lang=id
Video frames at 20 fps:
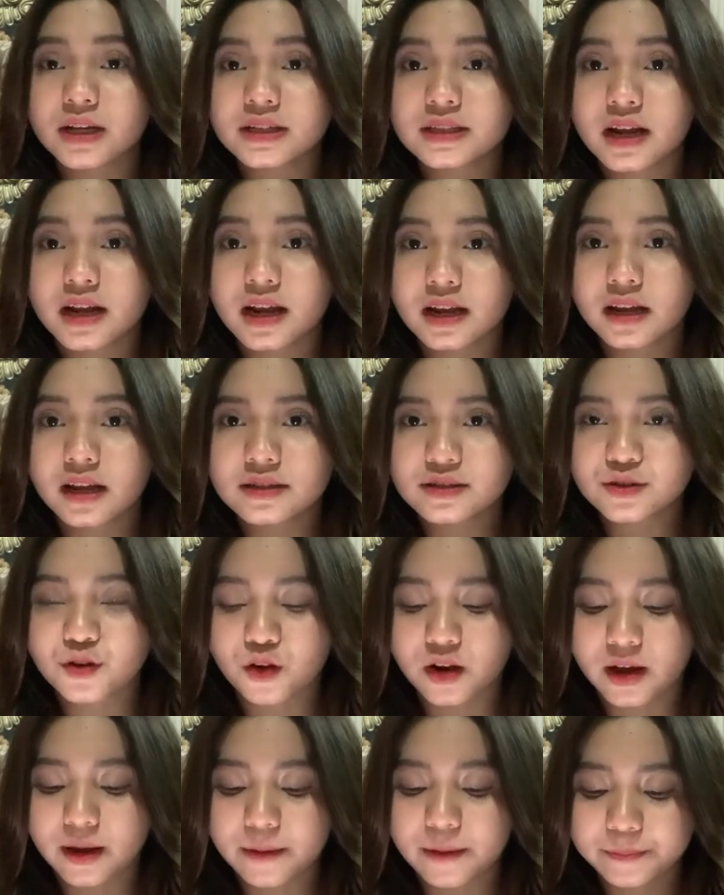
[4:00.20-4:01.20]
anak di
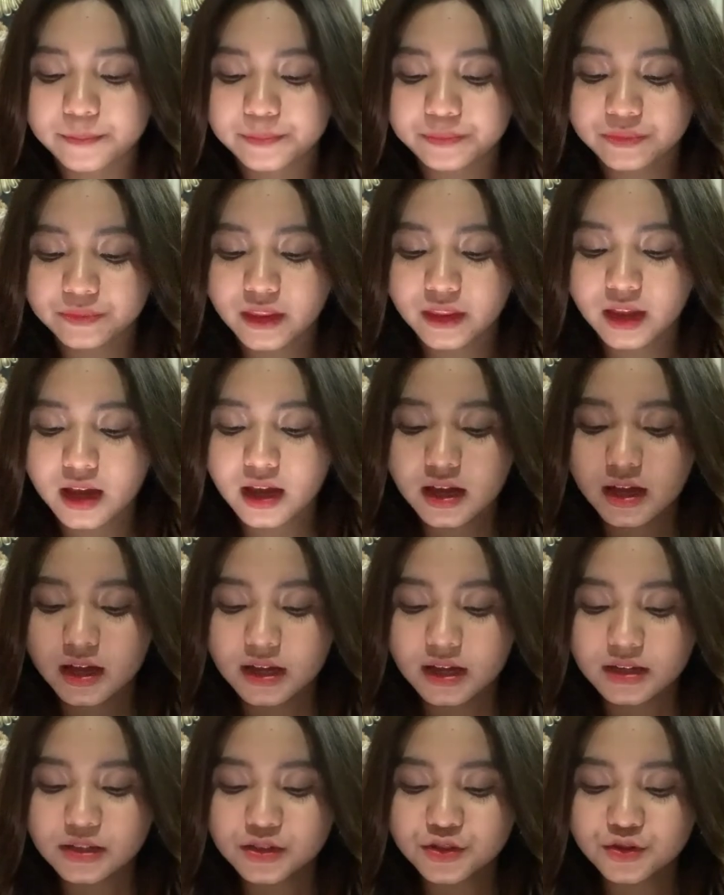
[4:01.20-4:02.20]
sekolah.
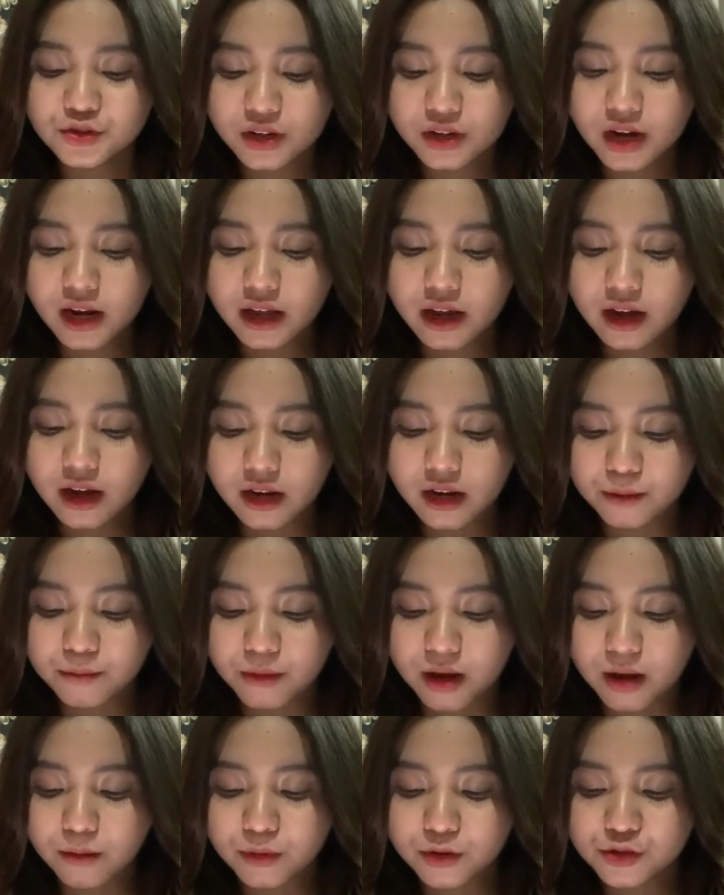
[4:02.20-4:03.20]
Jurnal yang
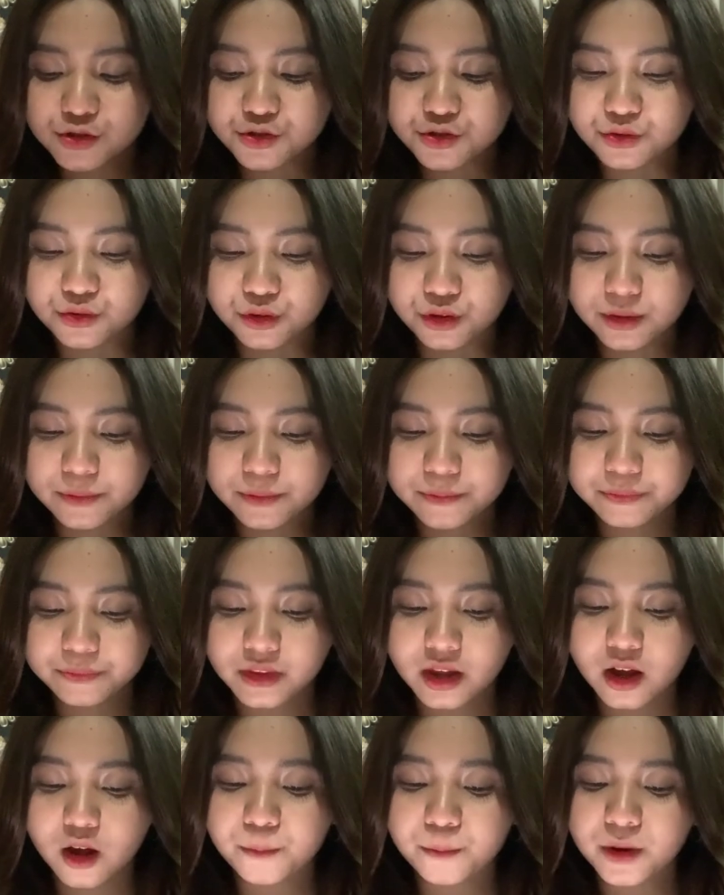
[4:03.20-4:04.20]
kelima berjudul
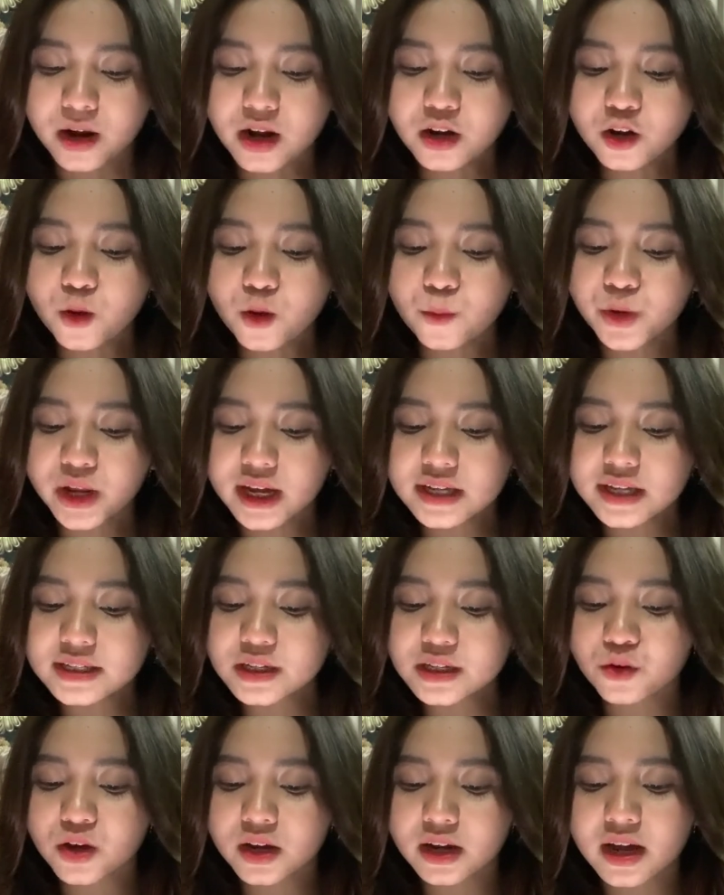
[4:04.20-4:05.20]
Peran Komunikasi
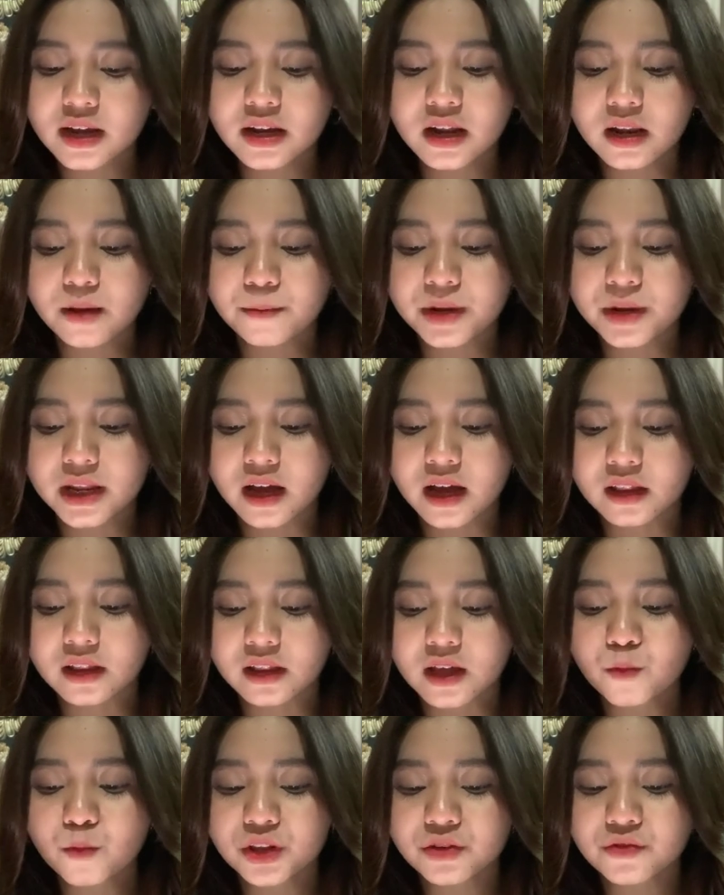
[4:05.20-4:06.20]
Keluarga dalam Meningkatkan
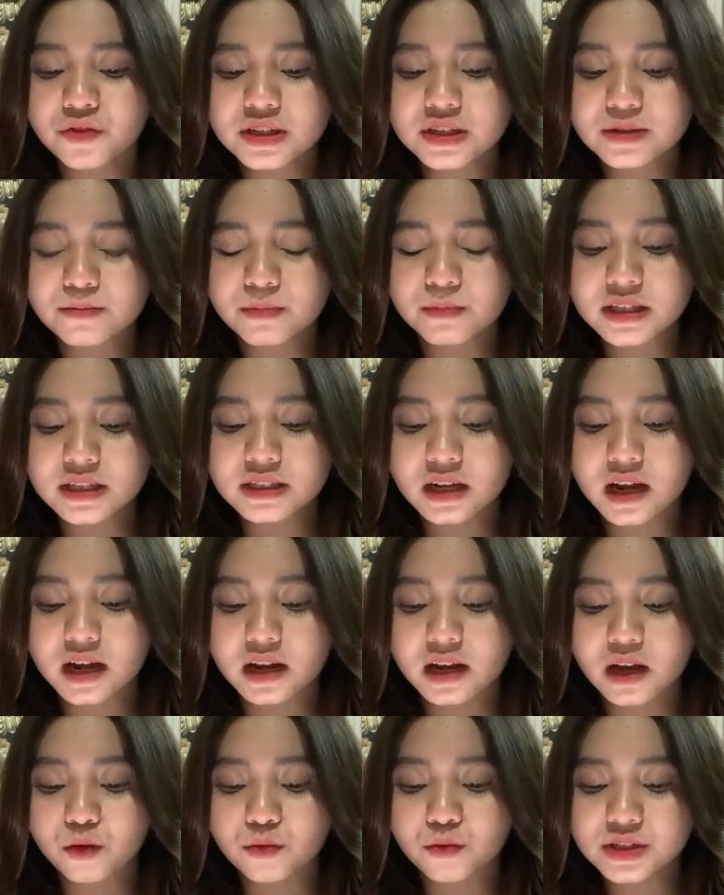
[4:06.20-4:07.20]
Motivasi Belajar
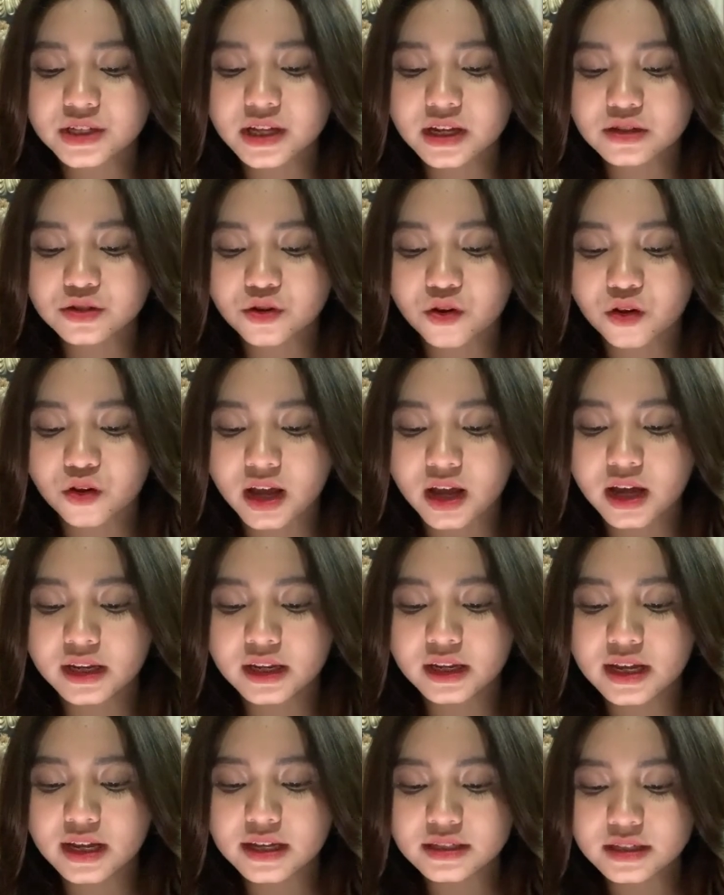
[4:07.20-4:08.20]
Anak Usia Sekolah di
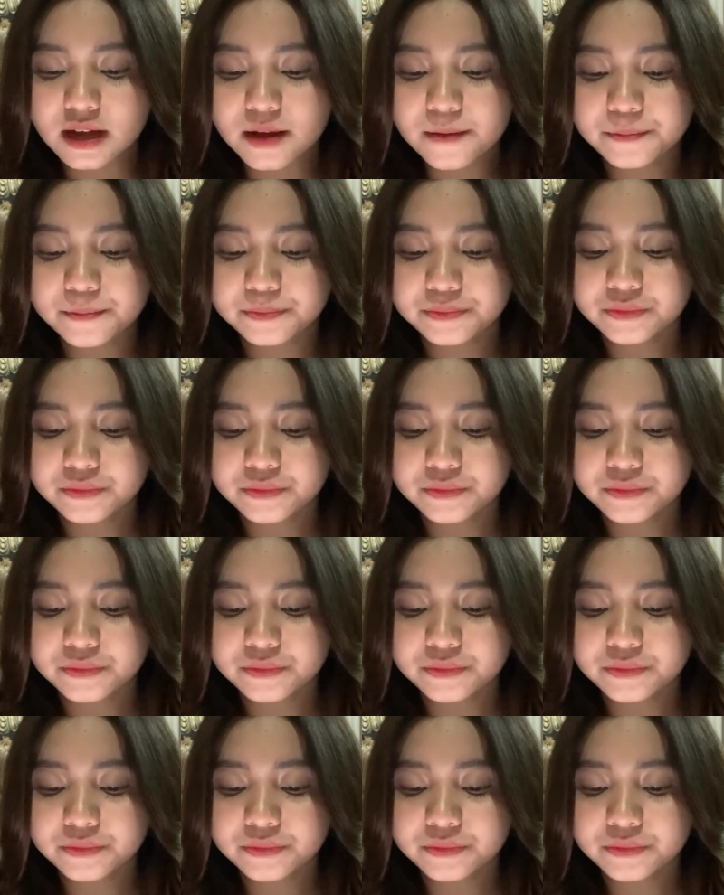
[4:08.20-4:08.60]
Desa